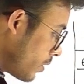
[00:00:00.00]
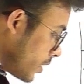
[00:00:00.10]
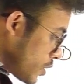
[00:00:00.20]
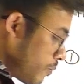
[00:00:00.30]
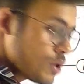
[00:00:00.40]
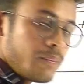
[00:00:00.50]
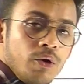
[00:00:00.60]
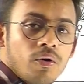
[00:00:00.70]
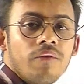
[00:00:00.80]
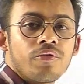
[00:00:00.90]
पर
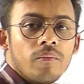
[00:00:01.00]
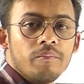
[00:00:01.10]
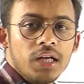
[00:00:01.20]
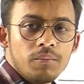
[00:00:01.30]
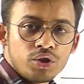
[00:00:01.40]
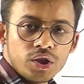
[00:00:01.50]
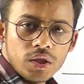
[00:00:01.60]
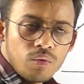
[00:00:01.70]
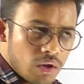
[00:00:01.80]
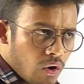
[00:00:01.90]
डिस्प्लेसमेंट होगा फ्रॉम मेन
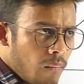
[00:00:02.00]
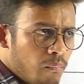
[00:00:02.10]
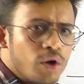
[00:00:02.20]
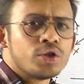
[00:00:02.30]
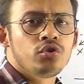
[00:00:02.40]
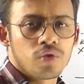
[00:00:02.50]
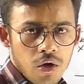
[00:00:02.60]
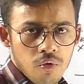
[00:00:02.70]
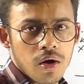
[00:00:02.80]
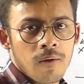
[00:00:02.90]
पोजीशन वो क्या होगा बहुत
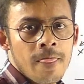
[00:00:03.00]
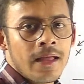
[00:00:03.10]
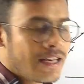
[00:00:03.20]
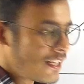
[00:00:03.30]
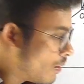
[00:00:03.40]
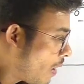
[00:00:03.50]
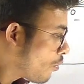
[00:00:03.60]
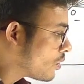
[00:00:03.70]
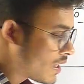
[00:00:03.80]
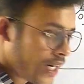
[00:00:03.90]
छोटा होगा लेकिन मैं
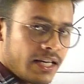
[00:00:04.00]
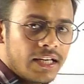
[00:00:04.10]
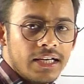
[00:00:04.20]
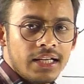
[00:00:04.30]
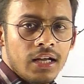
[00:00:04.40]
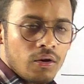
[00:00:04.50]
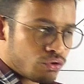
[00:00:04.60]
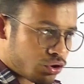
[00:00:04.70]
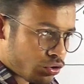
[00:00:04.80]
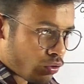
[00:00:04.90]
आपको दिखाने के लिए
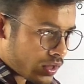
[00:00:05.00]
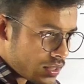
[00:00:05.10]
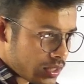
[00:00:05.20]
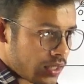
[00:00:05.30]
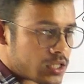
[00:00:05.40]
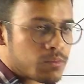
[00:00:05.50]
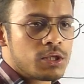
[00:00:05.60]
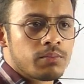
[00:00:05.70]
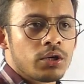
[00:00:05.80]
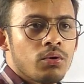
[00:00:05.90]
उस छोटे से
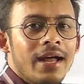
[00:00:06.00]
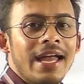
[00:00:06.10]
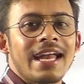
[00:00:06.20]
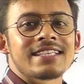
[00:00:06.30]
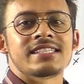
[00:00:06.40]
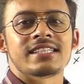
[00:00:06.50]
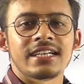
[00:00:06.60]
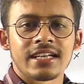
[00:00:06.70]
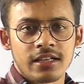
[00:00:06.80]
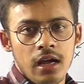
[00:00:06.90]
डिस्प्लेसमेंट को
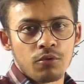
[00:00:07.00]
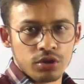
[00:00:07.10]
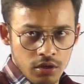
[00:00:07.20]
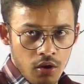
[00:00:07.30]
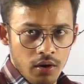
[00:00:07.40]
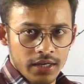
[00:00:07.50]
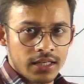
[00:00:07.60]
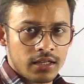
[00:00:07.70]
एक्जरेट करके आपको दिखाऊंगा